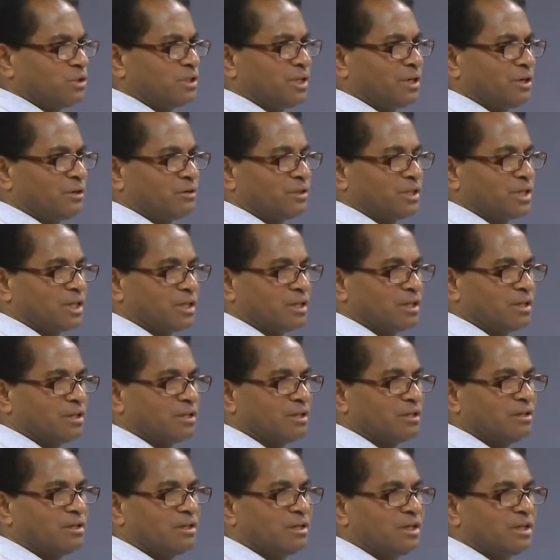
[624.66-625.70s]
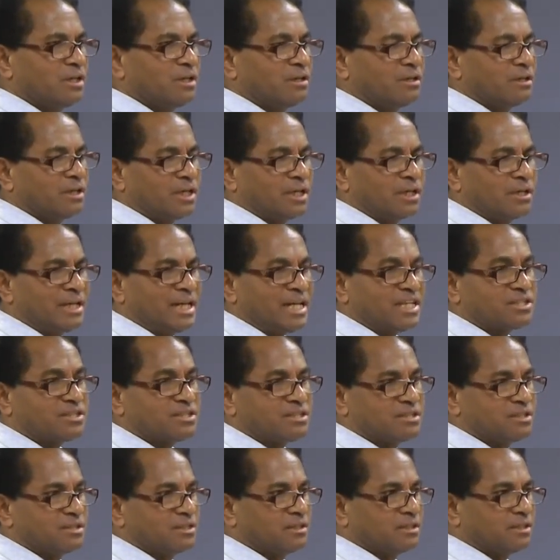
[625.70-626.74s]
去到那个那个大
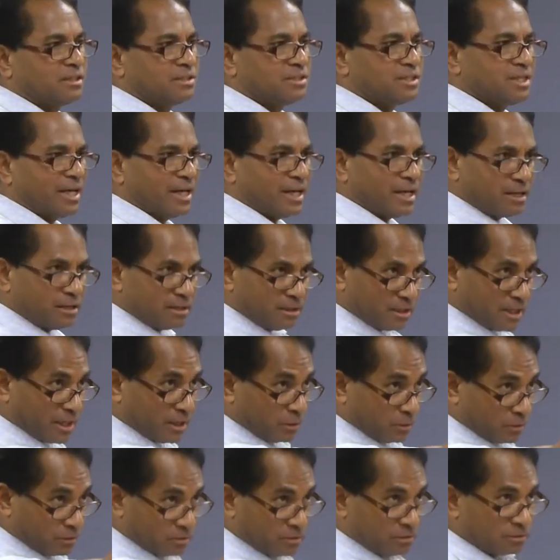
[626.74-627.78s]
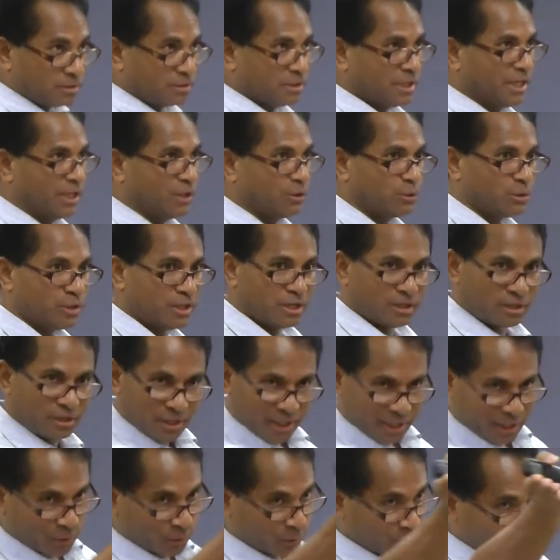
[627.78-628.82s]
世界的家，到黑罗的
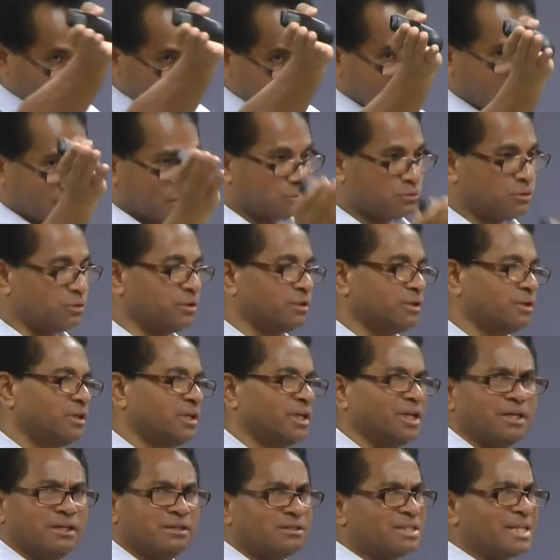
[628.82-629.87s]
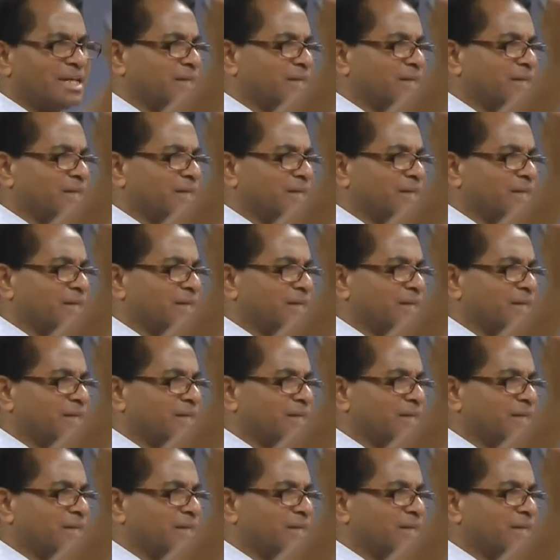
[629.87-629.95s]
黑罗的下去，哎，